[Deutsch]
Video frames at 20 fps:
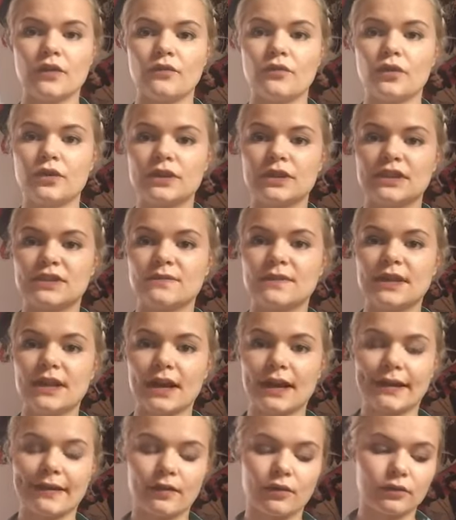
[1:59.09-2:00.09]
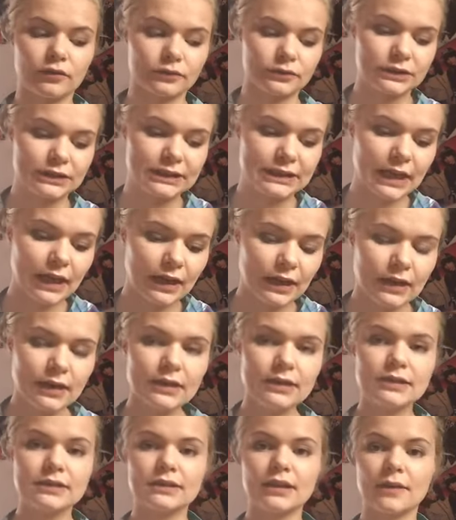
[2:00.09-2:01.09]
Würde ich es wieder kaufen? Ja.
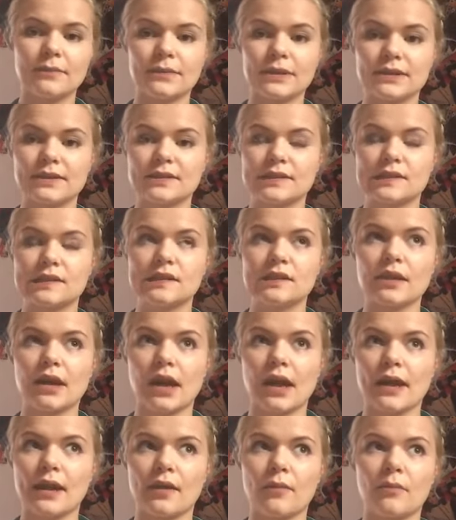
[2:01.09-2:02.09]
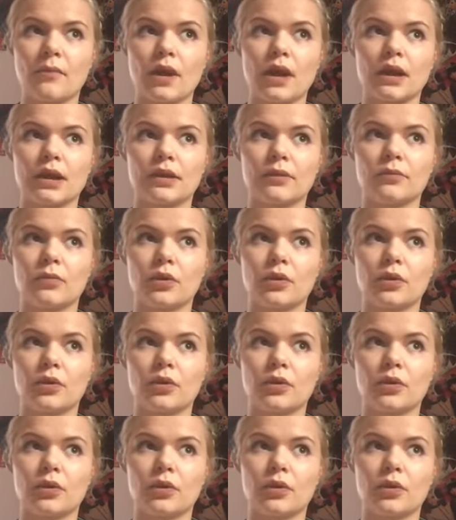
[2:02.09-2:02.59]
Ich habe jetzt die Eigenmarke